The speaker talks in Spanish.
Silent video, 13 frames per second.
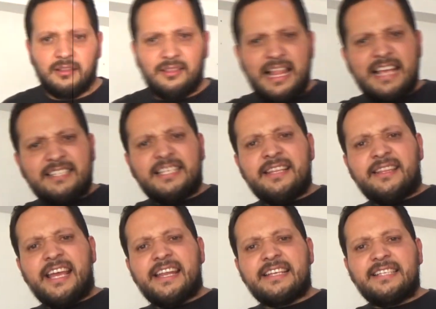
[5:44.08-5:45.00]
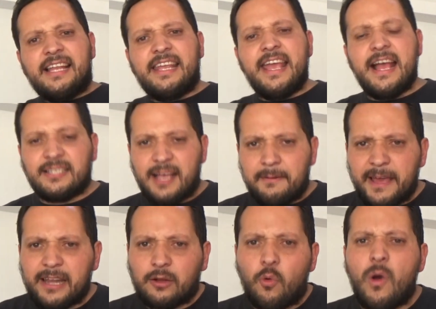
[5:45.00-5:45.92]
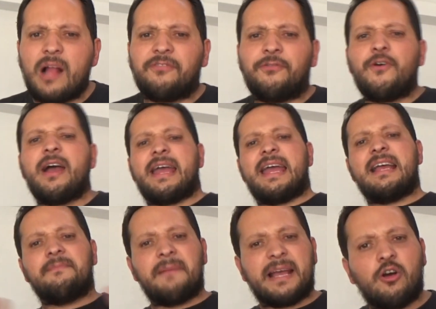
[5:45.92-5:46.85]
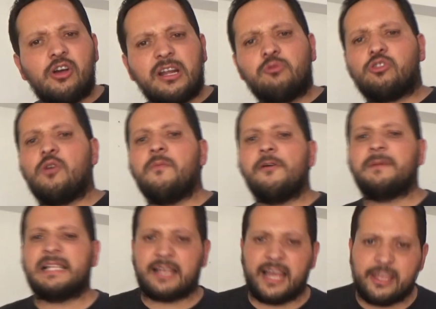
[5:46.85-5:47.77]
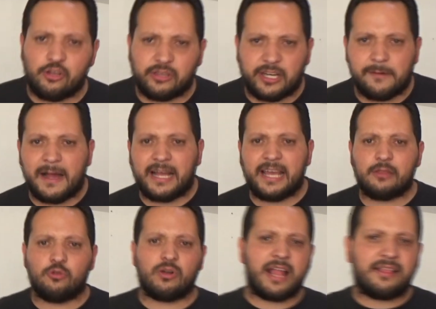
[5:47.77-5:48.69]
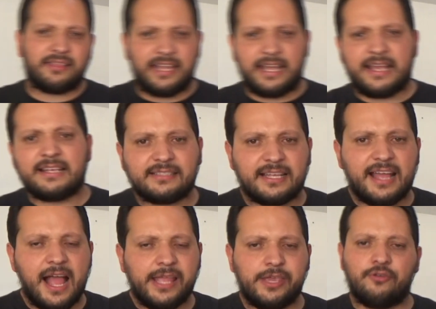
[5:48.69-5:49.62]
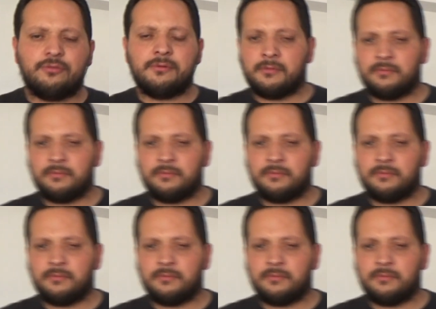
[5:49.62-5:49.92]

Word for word: ¿Les interesaría saber cuál fue el mejor automóvil que yo trabajé durante este año?